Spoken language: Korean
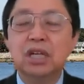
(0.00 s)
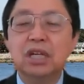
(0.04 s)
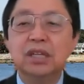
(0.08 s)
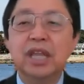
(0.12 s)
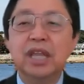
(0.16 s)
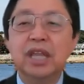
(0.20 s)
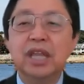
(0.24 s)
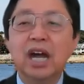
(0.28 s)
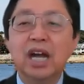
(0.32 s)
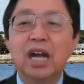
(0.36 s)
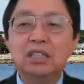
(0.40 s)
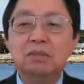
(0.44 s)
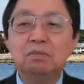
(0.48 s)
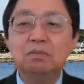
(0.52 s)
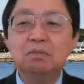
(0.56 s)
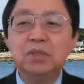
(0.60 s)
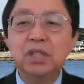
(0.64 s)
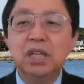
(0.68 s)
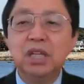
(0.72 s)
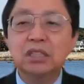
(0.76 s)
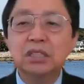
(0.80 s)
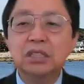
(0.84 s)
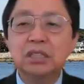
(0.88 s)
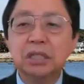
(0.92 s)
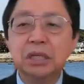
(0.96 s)
내가
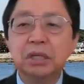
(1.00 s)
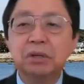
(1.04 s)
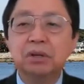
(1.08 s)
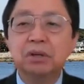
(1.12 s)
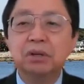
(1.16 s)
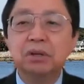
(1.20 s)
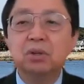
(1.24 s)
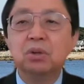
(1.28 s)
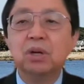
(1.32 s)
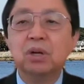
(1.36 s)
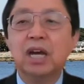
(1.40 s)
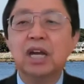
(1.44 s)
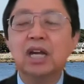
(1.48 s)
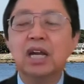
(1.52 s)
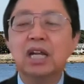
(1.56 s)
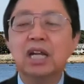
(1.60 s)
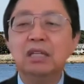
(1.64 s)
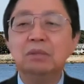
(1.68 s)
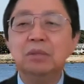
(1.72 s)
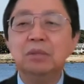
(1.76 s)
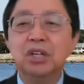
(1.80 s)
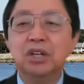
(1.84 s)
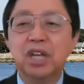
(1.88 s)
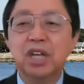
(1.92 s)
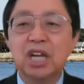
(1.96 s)
힘내세요 또는
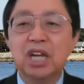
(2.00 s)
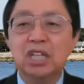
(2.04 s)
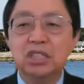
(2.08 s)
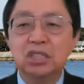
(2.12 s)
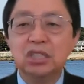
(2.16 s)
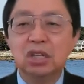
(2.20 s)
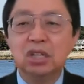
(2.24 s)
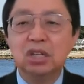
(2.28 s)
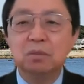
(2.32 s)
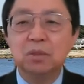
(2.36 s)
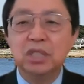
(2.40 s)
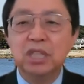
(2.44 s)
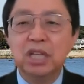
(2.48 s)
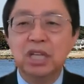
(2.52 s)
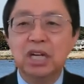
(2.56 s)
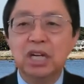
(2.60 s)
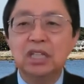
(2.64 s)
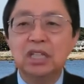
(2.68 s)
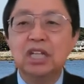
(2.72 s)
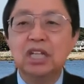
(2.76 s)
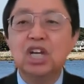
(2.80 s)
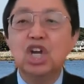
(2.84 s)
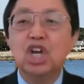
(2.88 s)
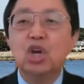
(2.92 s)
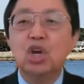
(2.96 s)
하나님이 이렇게 하실 겁니다는